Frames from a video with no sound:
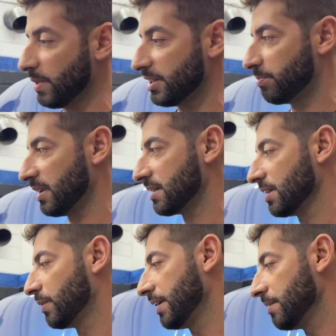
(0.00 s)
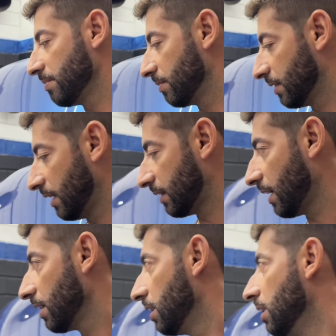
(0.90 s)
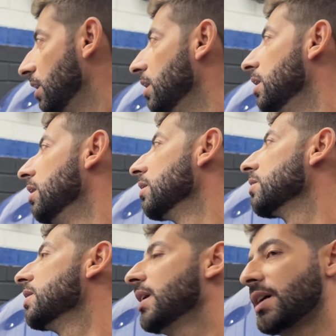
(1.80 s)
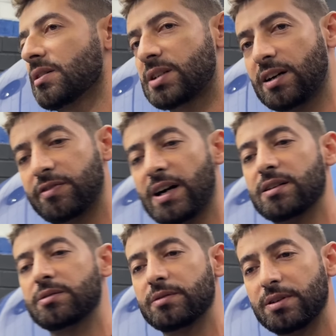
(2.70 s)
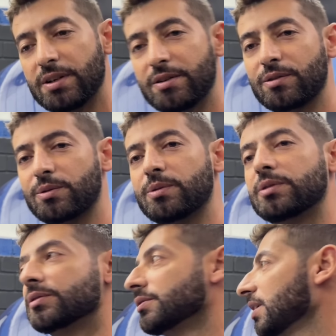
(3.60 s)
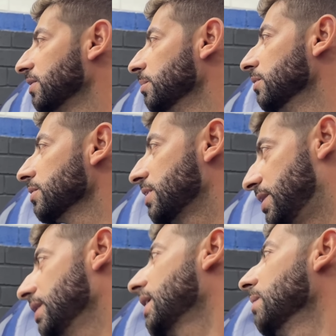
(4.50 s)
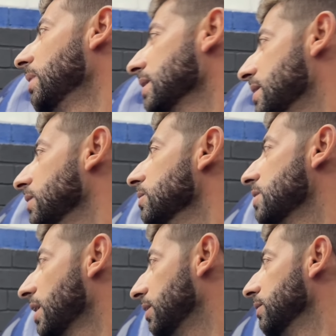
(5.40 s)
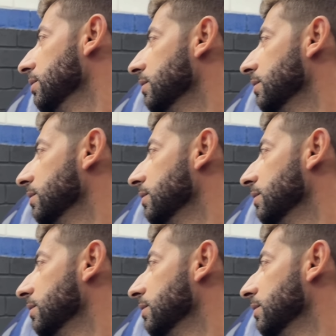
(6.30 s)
mais de pressão aí, tentar arrancar uns cavalos. Ou já vamos se acabar, se der tudo certo.